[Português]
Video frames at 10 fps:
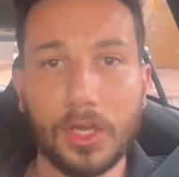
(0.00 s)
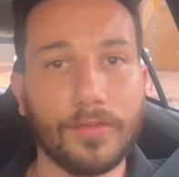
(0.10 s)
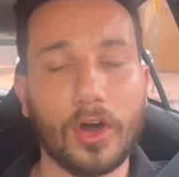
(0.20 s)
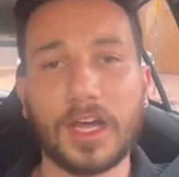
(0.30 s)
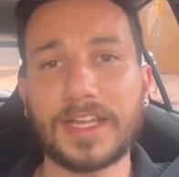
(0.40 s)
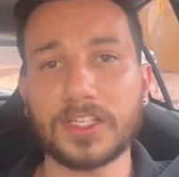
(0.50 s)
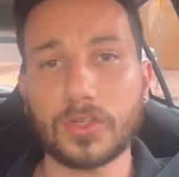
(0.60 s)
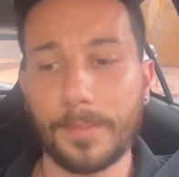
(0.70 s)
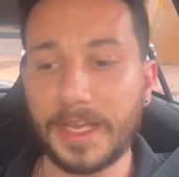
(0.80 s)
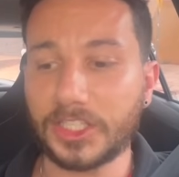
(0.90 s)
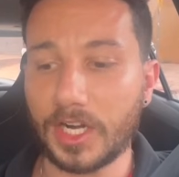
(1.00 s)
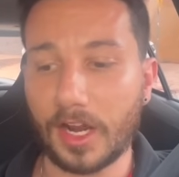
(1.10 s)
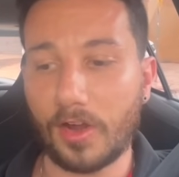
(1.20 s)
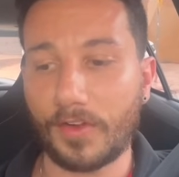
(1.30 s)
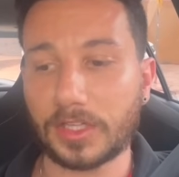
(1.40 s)
eu vou rodar somente na
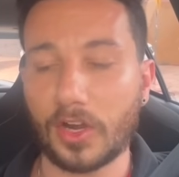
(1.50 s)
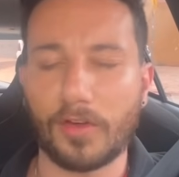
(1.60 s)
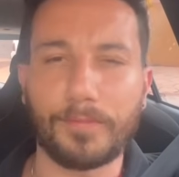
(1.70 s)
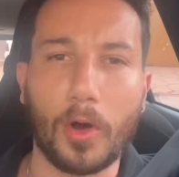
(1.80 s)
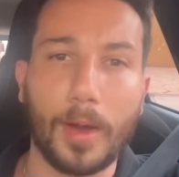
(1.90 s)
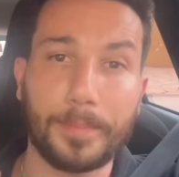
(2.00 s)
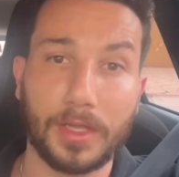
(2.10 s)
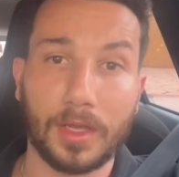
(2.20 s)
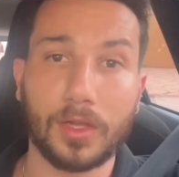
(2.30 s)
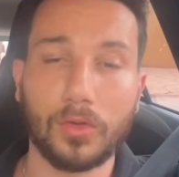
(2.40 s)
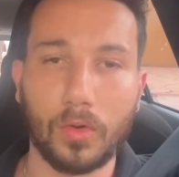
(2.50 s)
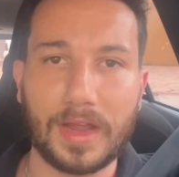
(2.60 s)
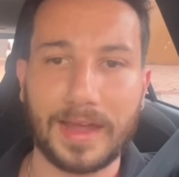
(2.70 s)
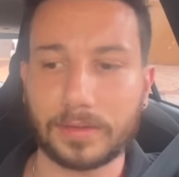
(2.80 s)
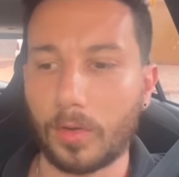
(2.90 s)
99 Pop no
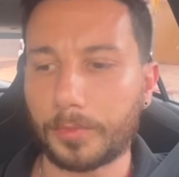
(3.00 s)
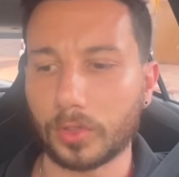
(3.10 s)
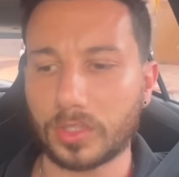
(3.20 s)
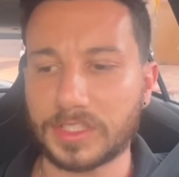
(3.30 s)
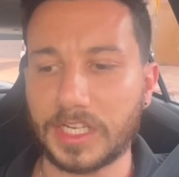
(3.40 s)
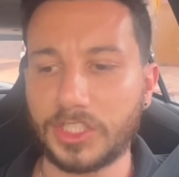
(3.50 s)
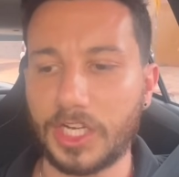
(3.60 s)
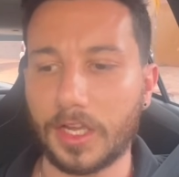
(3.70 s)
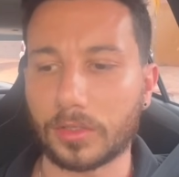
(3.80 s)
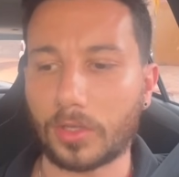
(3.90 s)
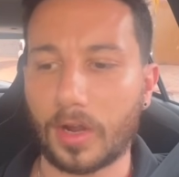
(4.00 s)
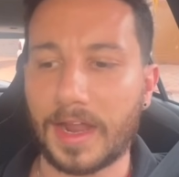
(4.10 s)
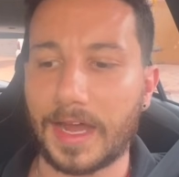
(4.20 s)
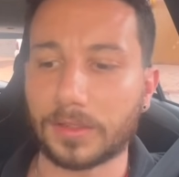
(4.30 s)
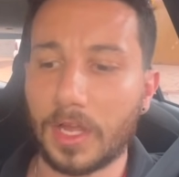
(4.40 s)
cartão, porque eu tô sem dinheiro
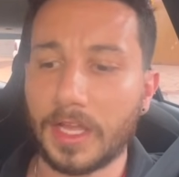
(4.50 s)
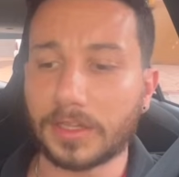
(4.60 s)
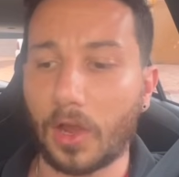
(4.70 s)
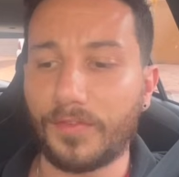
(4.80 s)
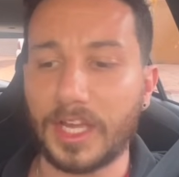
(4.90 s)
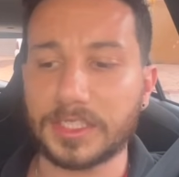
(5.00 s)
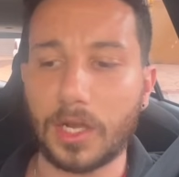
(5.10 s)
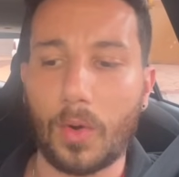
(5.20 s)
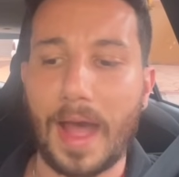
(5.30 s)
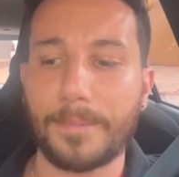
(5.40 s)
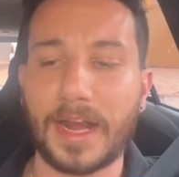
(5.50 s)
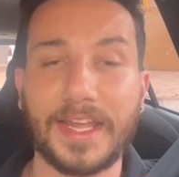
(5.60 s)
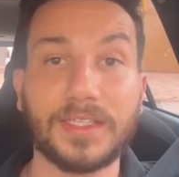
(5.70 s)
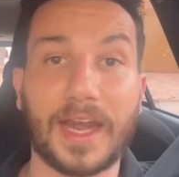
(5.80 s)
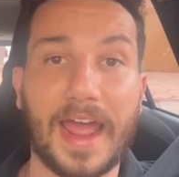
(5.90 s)
trocado. Talvez eu abra
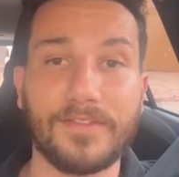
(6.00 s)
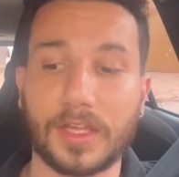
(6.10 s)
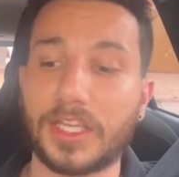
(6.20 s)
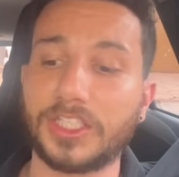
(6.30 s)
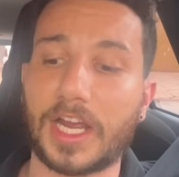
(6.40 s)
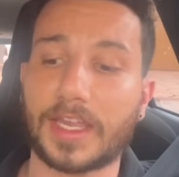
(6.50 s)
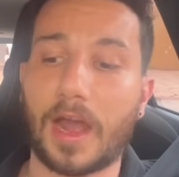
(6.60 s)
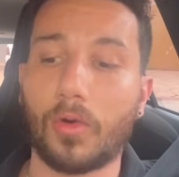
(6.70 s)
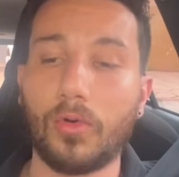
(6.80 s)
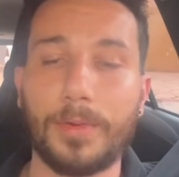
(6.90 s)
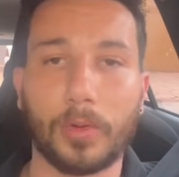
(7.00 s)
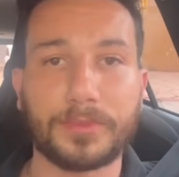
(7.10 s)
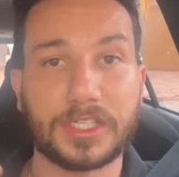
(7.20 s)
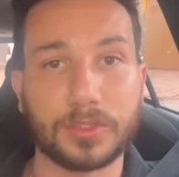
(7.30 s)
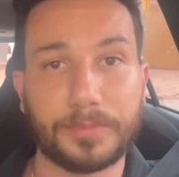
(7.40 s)
em drive aqui, já que a Uber eu
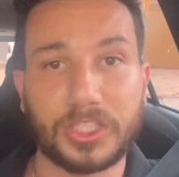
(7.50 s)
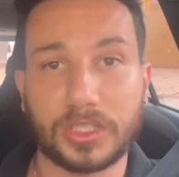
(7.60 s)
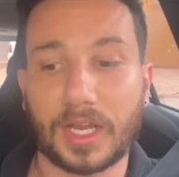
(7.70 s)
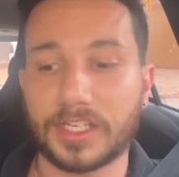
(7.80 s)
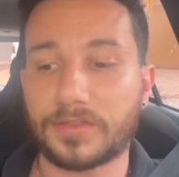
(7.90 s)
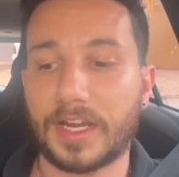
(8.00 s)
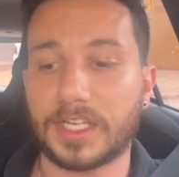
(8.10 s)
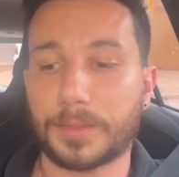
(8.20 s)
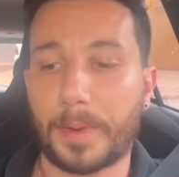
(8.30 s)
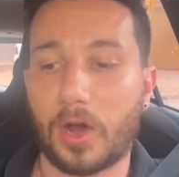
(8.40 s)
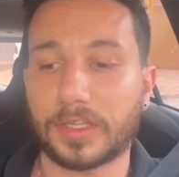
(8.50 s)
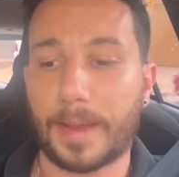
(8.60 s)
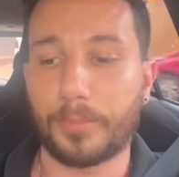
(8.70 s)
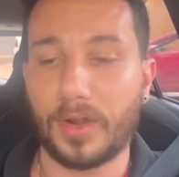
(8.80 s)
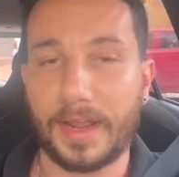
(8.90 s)
preciso pedir transferência para
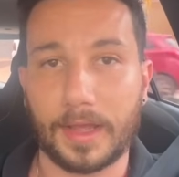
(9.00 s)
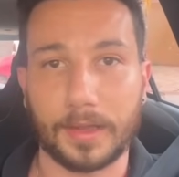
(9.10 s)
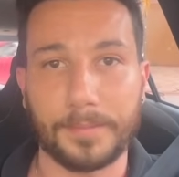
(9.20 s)
rodar por ela,